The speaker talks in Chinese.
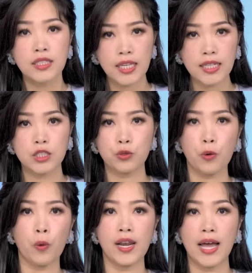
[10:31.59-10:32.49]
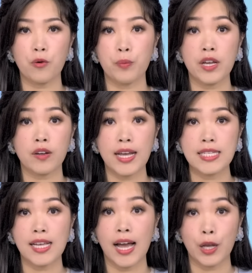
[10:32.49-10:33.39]
下个阶段回来，我们要看
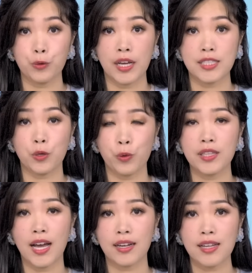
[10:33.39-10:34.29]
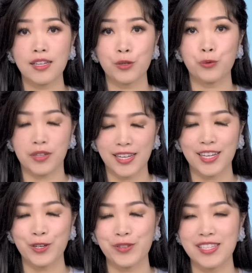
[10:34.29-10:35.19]
一下还有哪些辉达概念股可
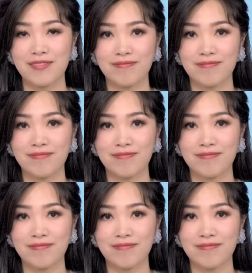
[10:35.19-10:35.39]
以留意。